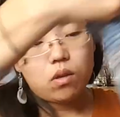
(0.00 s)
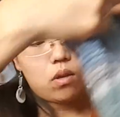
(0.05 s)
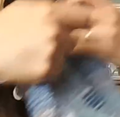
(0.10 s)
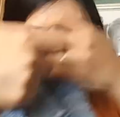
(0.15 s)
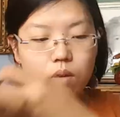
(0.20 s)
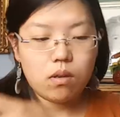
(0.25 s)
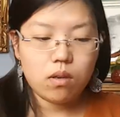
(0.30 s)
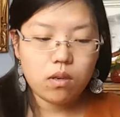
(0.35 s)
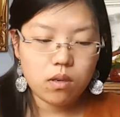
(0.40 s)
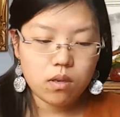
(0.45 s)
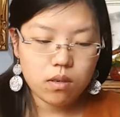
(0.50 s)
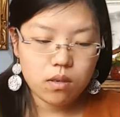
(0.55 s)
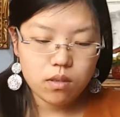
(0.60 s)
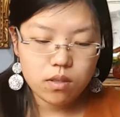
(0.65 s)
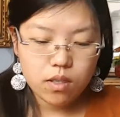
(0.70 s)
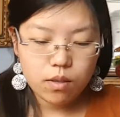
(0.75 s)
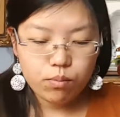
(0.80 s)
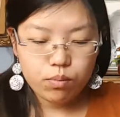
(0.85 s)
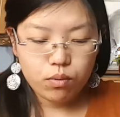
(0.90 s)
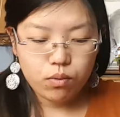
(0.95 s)
Euh,
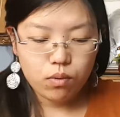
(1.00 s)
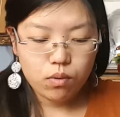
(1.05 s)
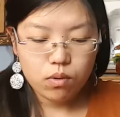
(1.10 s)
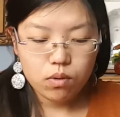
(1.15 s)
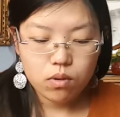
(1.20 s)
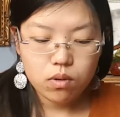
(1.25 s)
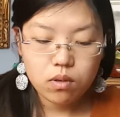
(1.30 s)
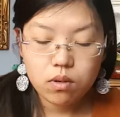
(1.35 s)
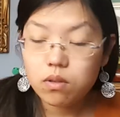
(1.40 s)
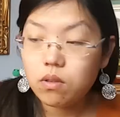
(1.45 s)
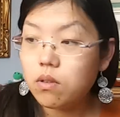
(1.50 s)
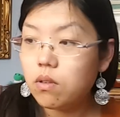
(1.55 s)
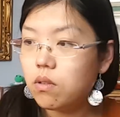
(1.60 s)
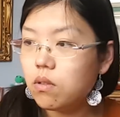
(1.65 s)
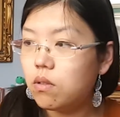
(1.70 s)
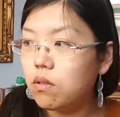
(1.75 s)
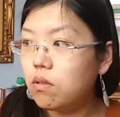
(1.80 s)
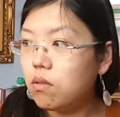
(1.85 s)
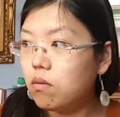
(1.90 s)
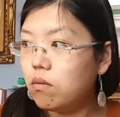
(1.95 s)
c'est pour
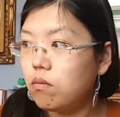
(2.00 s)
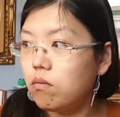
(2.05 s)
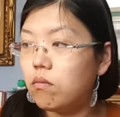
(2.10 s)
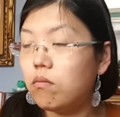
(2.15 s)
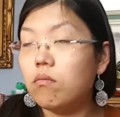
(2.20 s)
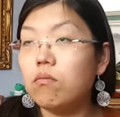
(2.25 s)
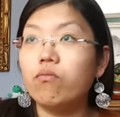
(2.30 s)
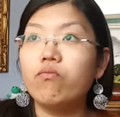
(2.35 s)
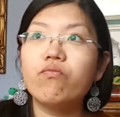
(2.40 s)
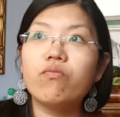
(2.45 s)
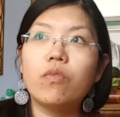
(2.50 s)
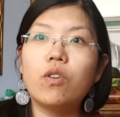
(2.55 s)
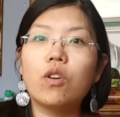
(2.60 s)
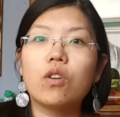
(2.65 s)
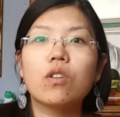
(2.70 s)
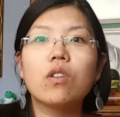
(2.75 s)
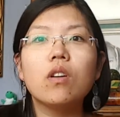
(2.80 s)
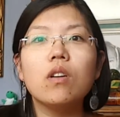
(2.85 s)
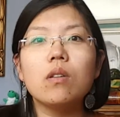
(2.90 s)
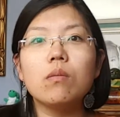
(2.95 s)

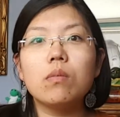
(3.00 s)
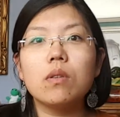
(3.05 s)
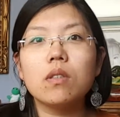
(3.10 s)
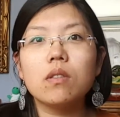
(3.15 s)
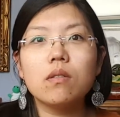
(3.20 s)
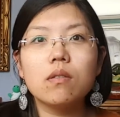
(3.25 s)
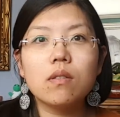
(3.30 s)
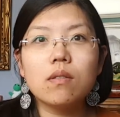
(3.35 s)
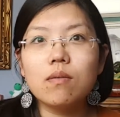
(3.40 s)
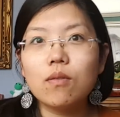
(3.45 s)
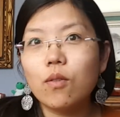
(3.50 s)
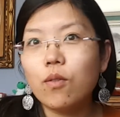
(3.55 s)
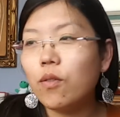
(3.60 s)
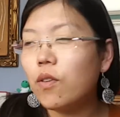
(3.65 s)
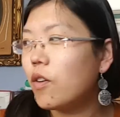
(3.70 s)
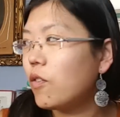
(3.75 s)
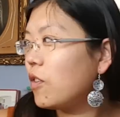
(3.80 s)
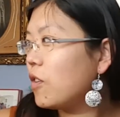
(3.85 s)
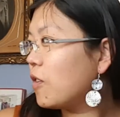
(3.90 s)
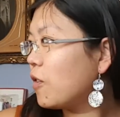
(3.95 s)
octobre, on
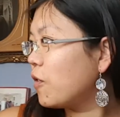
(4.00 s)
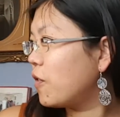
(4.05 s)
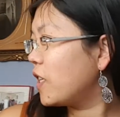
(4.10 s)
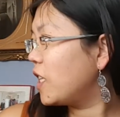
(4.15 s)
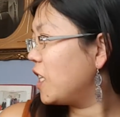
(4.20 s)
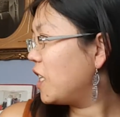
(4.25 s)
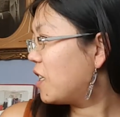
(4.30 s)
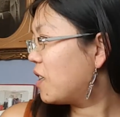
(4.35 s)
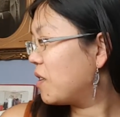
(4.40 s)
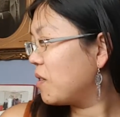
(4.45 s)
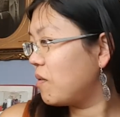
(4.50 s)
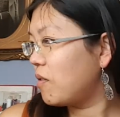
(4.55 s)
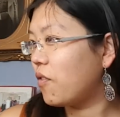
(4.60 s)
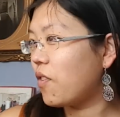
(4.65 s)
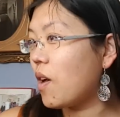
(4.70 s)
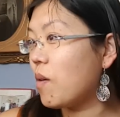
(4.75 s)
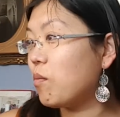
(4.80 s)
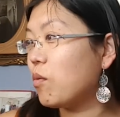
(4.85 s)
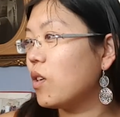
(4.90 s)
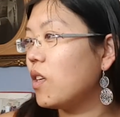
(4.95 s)
va, on va dire.
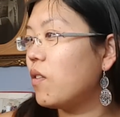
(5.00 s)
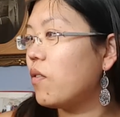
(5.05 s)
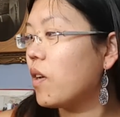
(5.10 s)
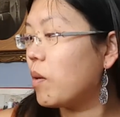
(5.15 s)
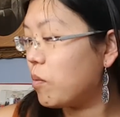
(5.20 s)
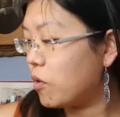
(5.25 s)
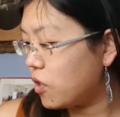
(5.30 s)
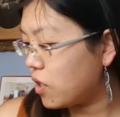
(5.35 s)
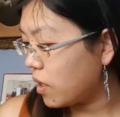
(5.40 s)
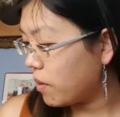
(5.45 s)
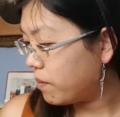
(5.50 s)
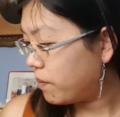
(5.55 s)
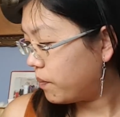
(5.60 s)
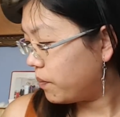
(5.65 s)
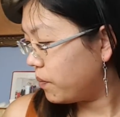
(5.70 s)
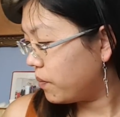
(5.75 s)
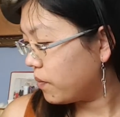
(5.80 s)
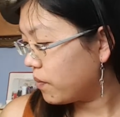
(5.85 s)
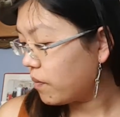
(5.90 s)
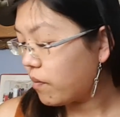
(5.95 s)
Enfin, pour l'hiver prochain.
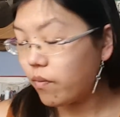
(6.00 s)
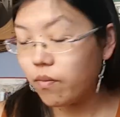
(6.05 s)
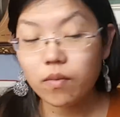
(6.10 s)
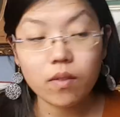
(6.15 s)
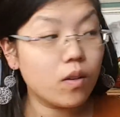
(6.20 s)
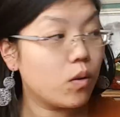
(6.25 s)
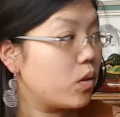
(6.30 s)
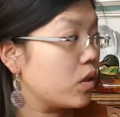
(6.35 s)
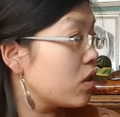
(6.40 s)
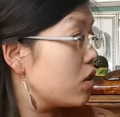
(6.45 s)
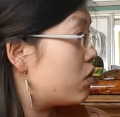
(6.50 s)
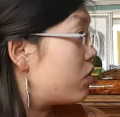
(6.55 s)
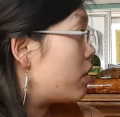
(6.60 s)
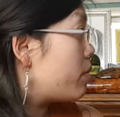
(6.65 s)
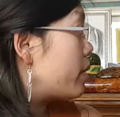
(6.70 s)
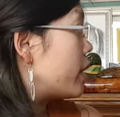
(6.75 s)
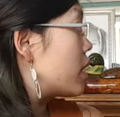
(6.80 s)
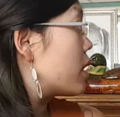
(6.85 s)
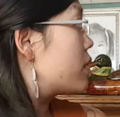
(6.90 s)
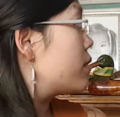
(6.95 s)
Où est-ce que je vais
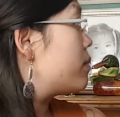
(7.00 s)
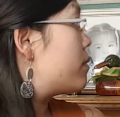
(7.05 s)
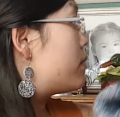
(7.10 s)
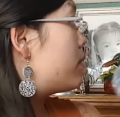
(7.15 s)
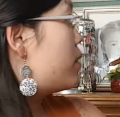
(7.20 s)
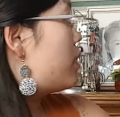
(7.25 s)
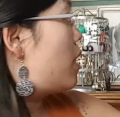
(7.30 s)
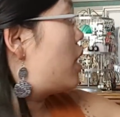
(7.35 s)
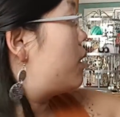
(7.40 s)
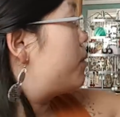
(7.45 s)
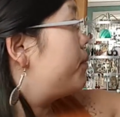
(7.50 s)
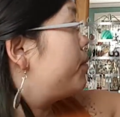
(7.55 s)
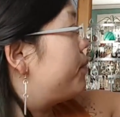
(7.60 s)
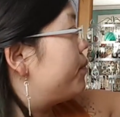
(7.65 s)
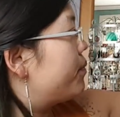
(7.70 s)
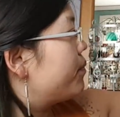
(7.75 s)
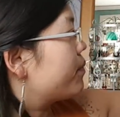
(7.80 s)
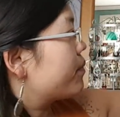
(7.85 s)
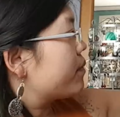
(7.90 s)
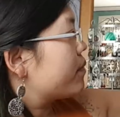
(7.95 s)
mettre
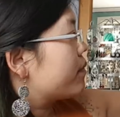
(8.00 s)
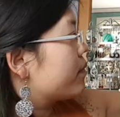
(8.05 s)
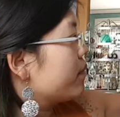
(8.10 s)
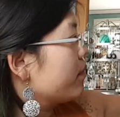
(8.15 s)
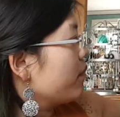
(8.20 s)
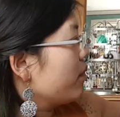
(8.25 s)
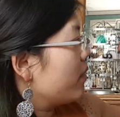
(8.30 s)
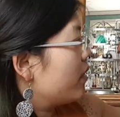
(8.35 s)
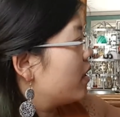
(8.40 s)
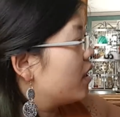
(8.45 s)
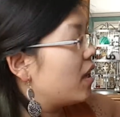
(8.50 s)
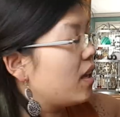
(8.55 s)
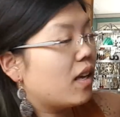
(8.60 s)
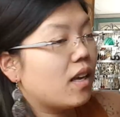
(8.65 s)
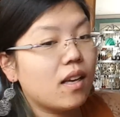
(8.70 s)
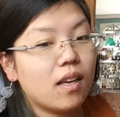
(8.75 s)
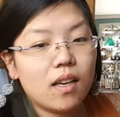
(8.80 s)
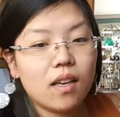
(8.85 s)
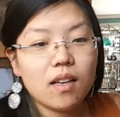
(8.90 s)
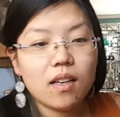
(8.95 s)
Là.
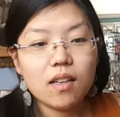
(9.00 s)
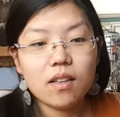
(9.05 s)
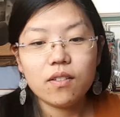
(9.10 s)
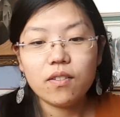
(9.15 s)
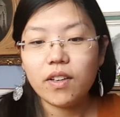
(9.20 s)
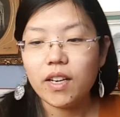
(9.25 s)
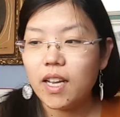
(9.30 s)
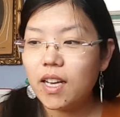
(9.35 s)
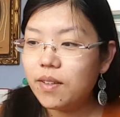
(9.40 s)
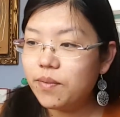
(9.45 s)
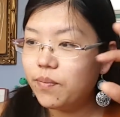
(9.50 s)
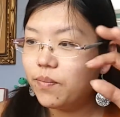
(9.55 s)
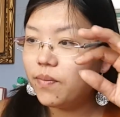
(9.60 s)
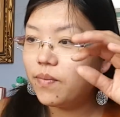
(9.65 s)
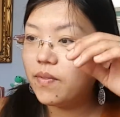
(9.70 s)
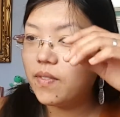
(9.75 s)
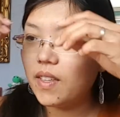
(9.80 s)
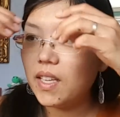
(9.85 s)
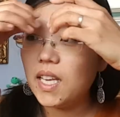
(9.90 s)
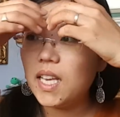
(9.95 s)
Voilà.
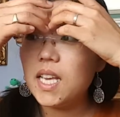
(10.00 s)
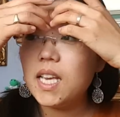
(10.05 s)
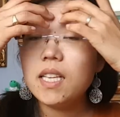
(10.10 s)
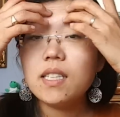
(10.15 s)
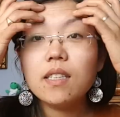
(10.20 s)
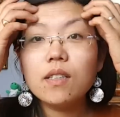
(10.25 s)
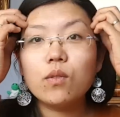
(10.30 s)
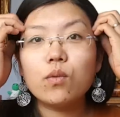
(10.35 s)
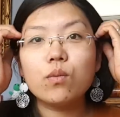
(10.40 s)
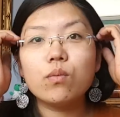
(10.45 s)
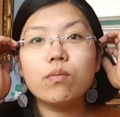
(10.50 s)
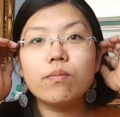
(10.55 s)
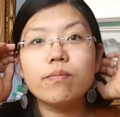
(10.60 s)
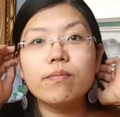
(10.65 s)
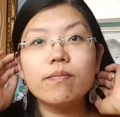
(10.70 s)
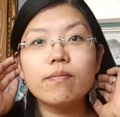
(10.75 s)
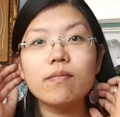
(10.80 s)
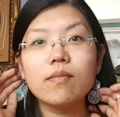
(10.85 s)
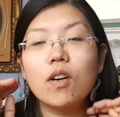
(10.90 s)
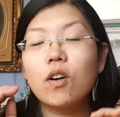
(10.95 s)
Et c'est tout.
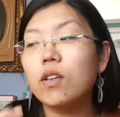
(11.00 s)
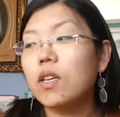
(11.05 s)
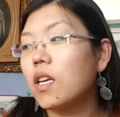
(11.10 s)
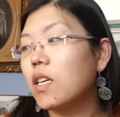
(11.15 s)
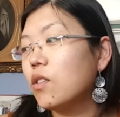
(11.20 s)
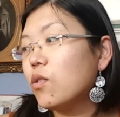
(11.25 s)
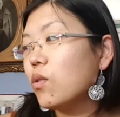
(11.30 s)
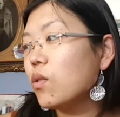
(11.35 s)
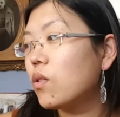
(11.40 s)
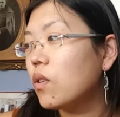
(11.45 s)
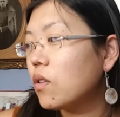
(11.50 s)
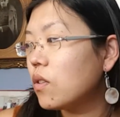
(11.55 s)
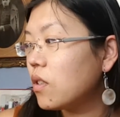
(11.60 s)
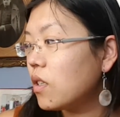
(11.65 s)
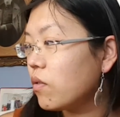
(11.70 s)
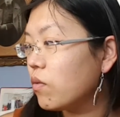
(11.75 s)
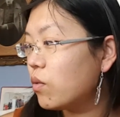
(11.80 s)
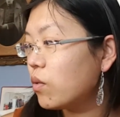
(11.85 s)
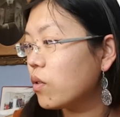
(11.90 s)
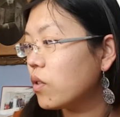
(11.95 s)
En 15 jours,
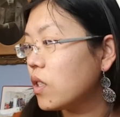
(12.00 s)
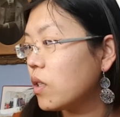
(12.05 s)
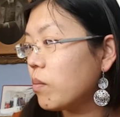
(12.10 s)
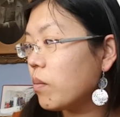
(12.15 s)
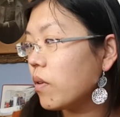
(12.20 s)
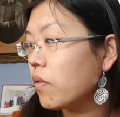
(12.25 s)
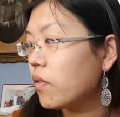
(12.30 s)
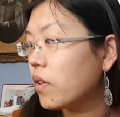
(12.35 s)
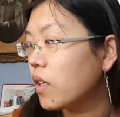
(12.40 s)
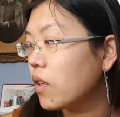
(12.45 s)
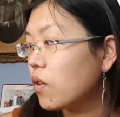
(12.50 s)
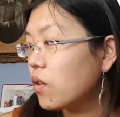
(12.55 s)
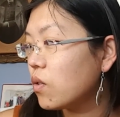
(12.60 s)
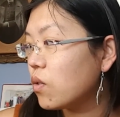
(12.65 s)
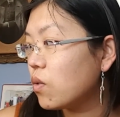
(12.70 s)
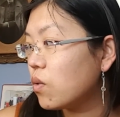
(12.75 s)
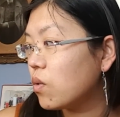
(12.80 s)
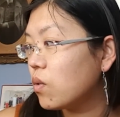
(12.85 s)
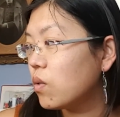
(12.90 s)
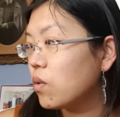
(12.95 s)
j'avoue que j'ai pas fait
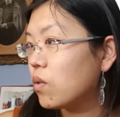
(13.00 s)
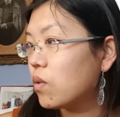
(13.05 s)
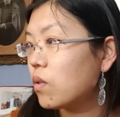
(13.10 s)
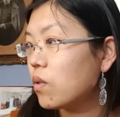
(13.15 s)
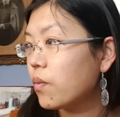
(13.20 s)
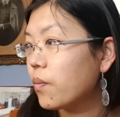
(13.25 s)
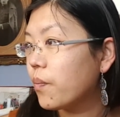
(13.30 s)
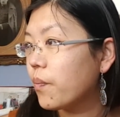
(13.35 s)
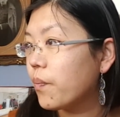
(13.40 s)
grand-chose.